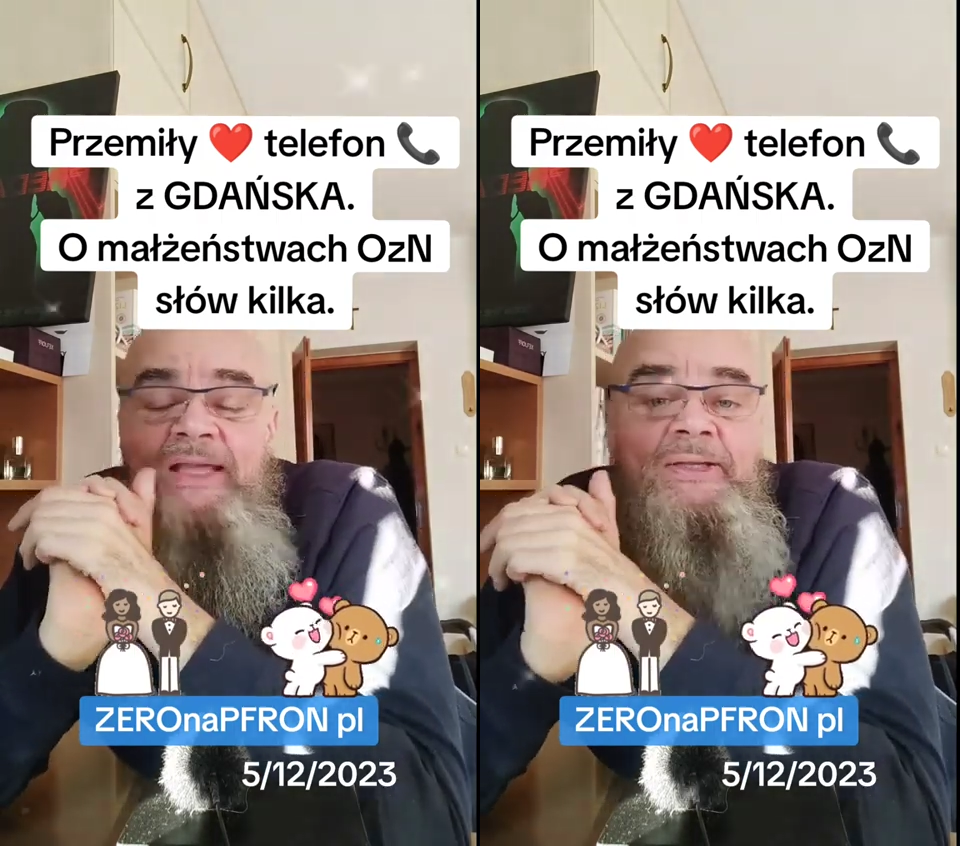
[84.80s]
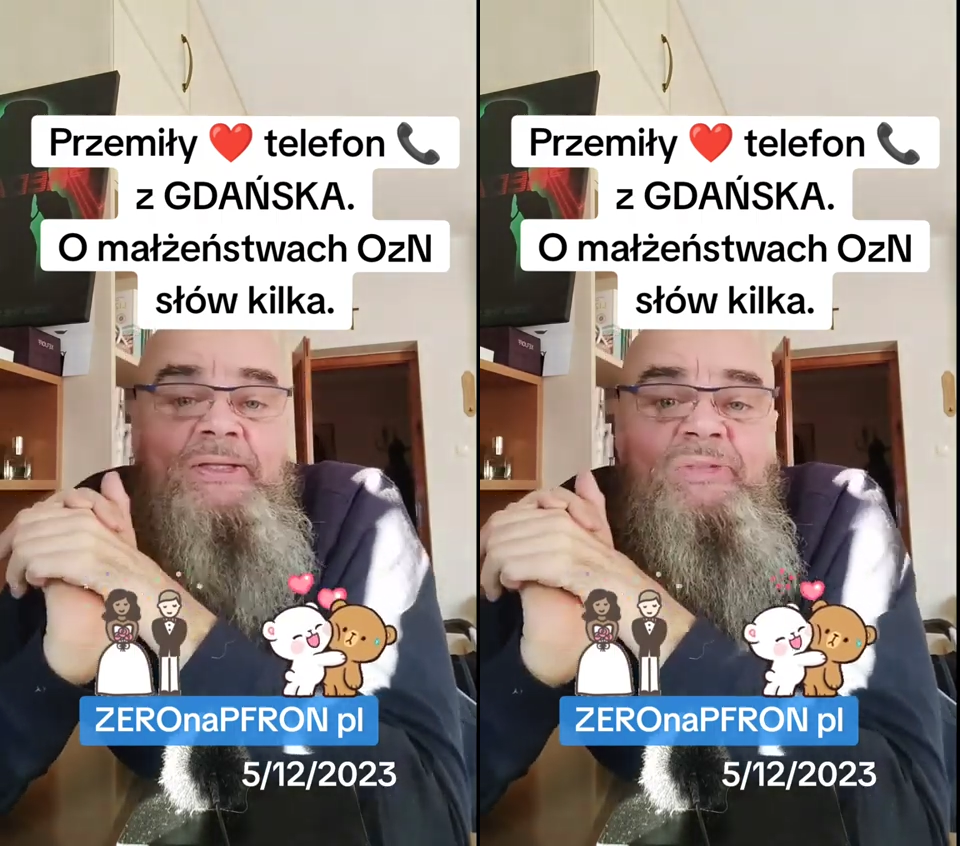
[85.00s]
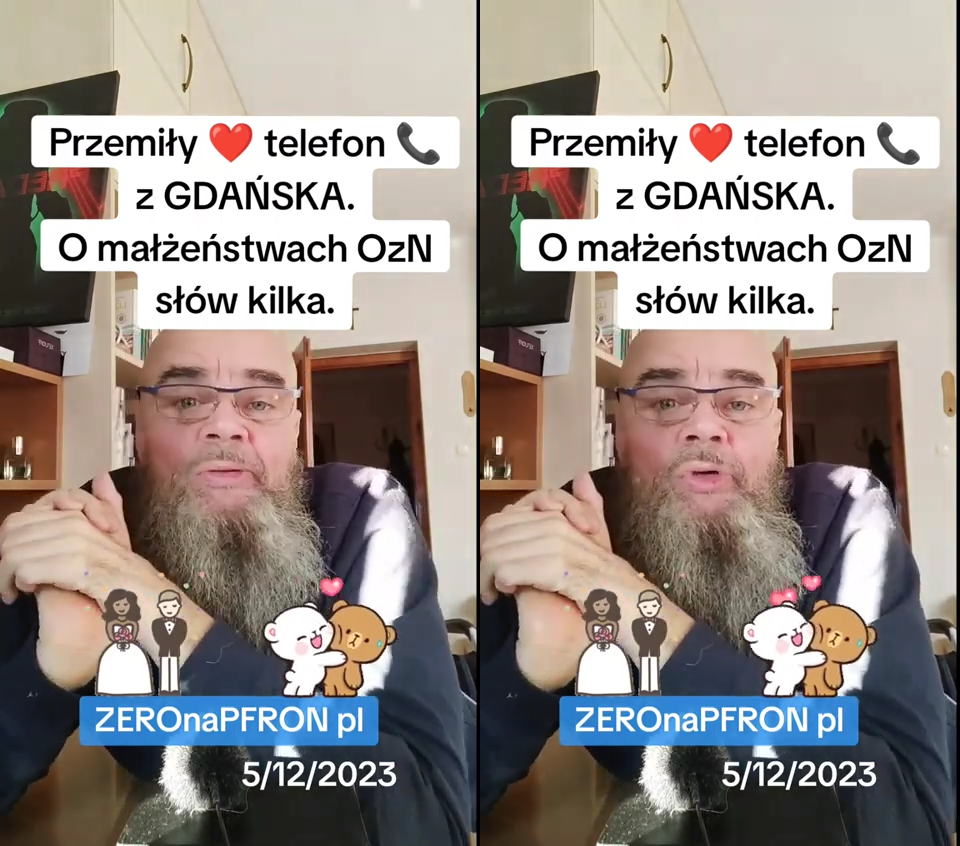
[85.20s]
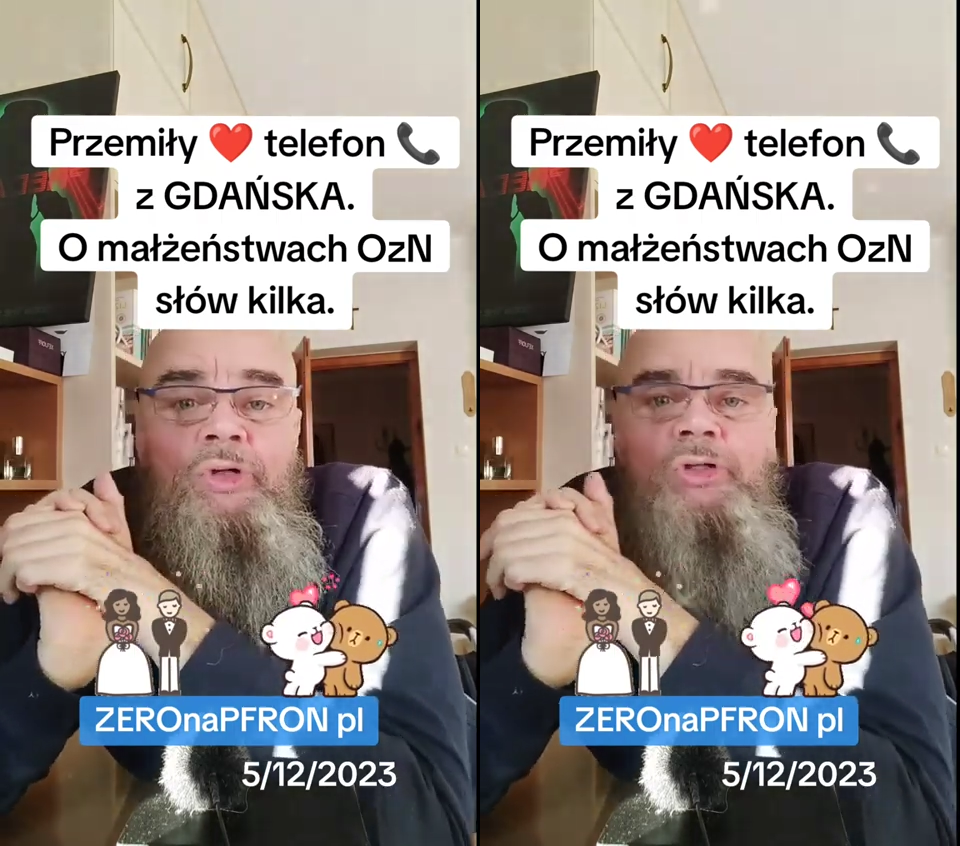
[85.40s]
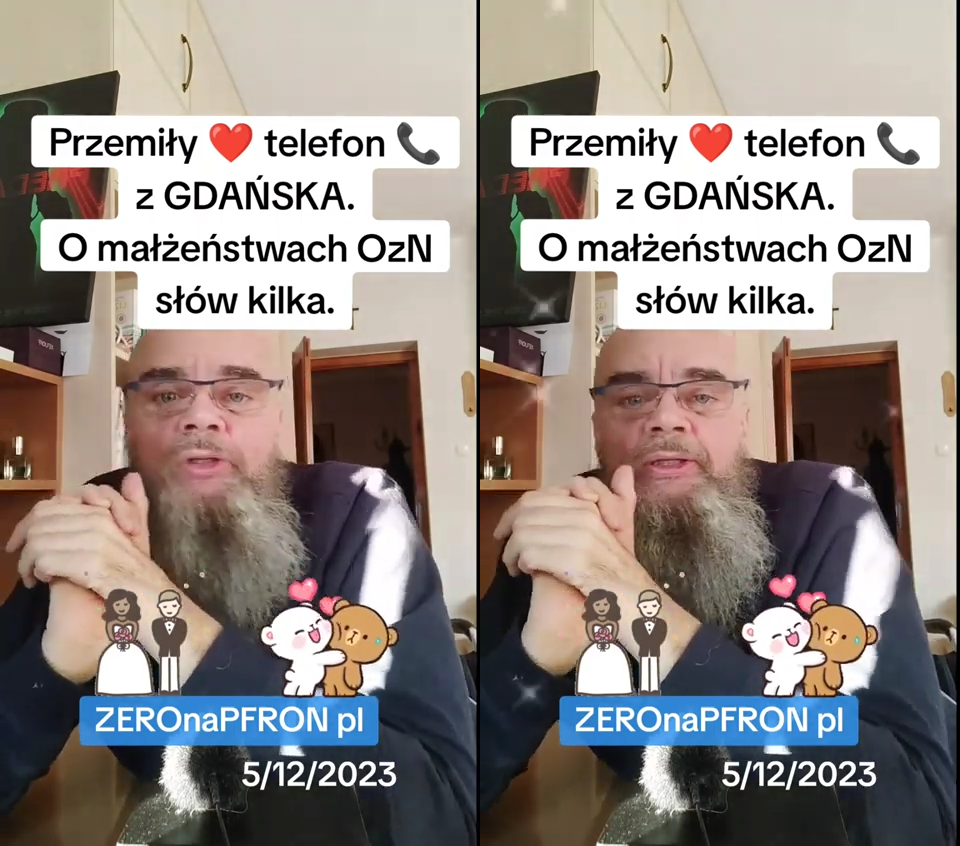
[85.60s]
ja jestem
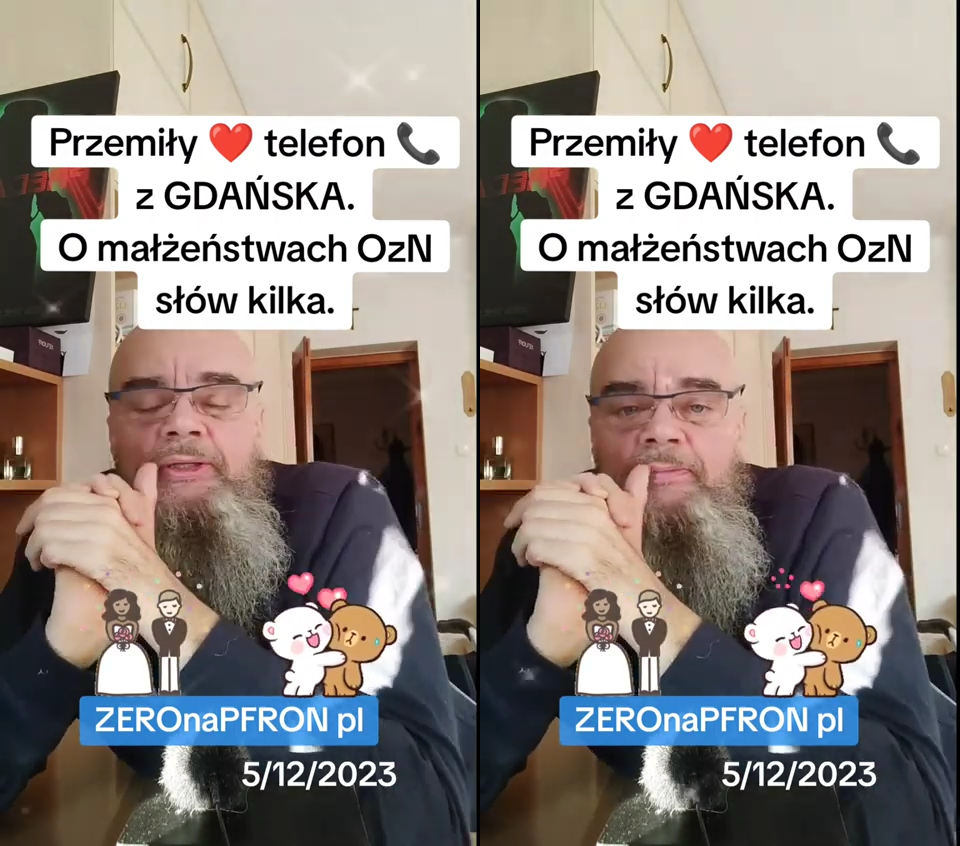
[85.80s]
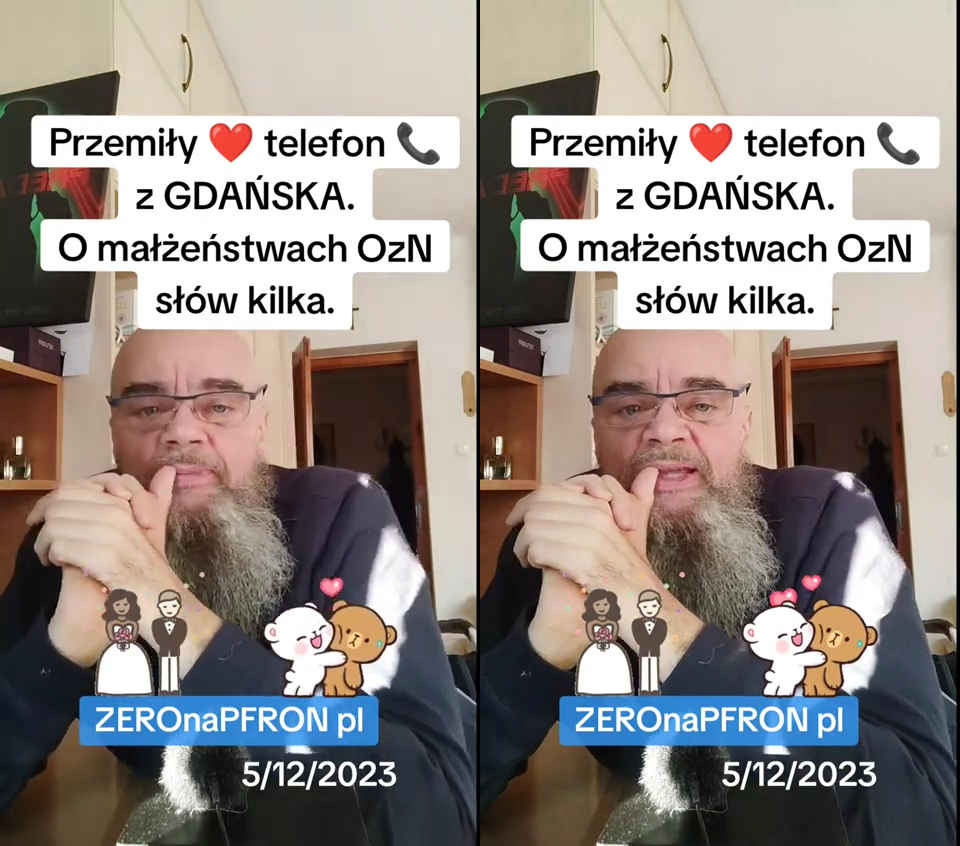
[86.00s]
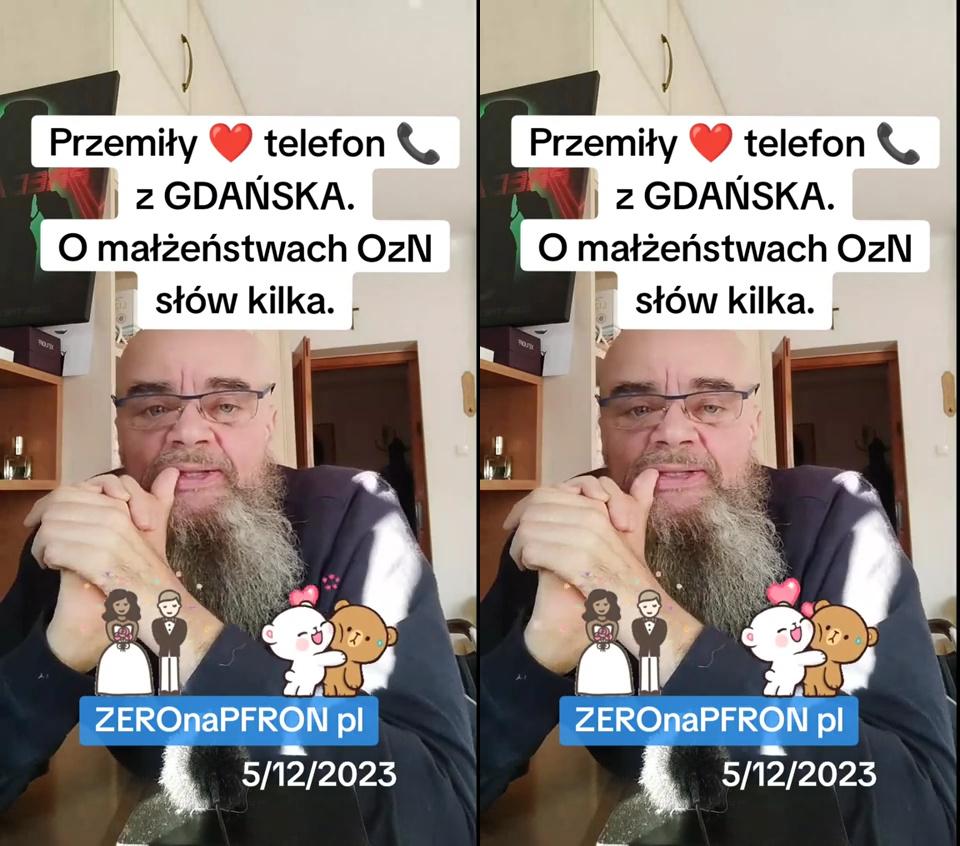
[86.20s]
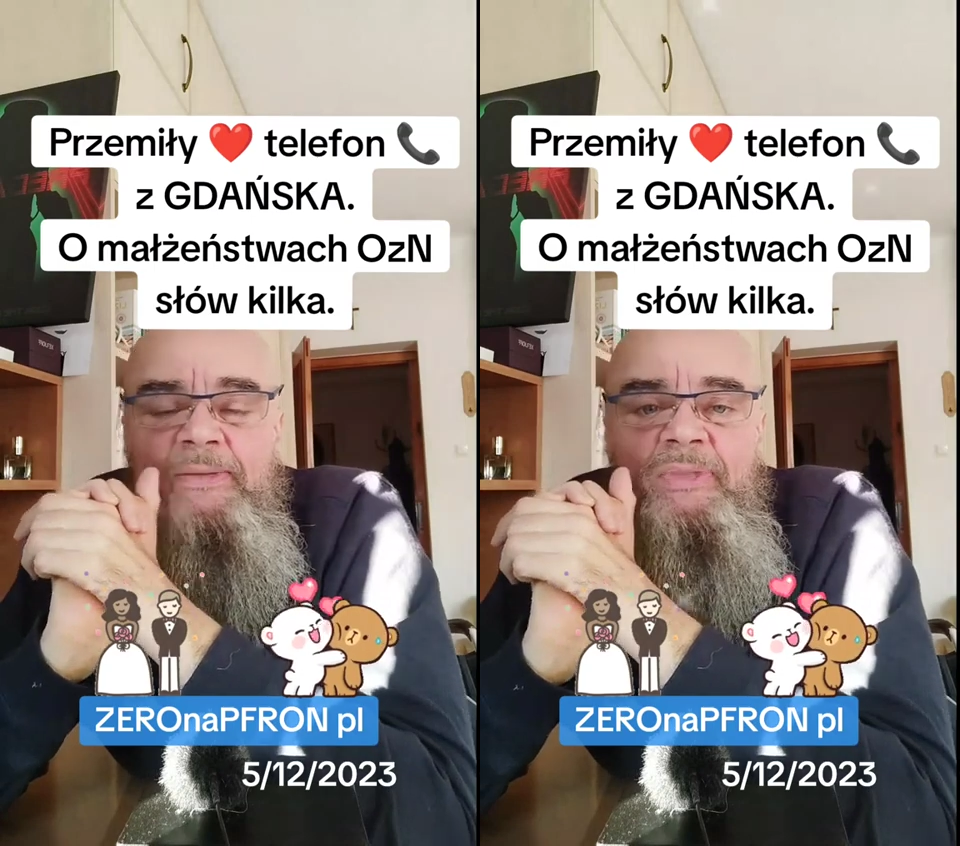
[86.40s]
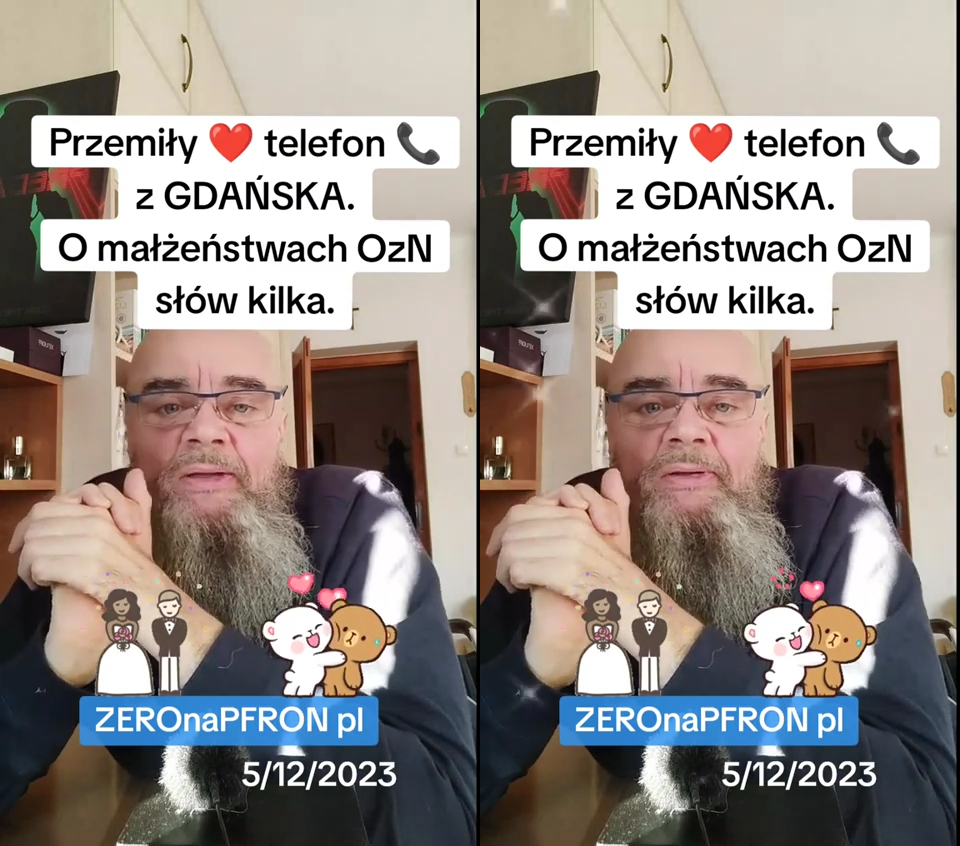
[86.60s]
zauroczony tym
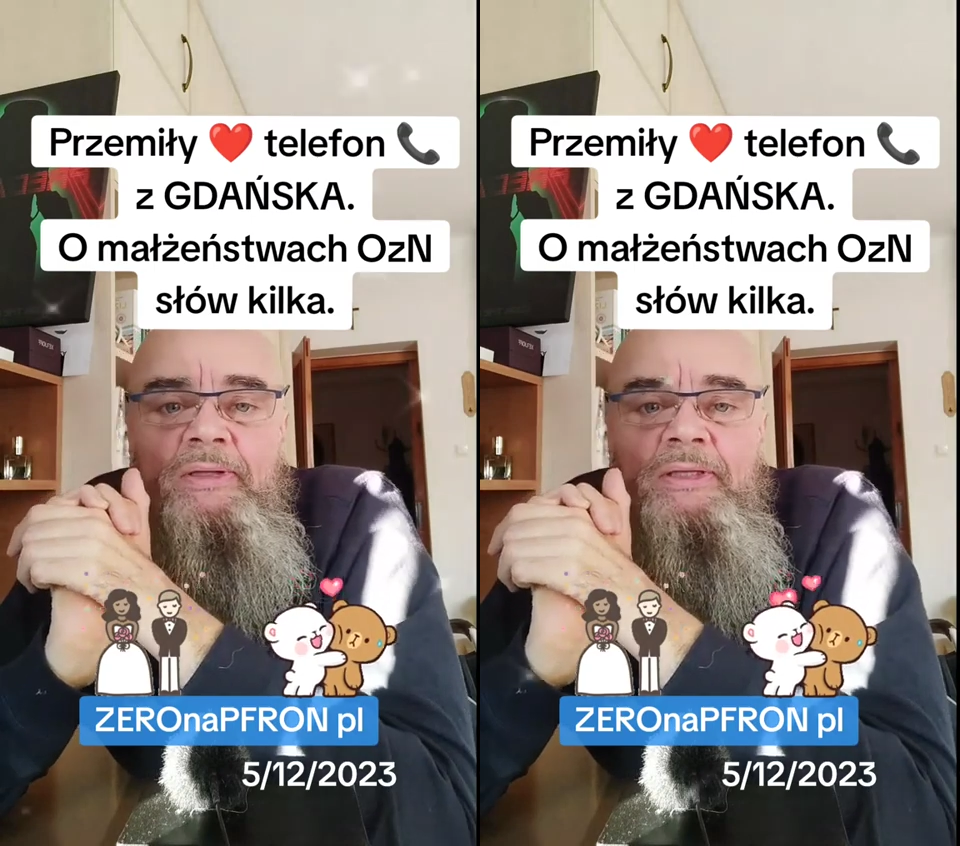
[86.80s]
miejscem na e,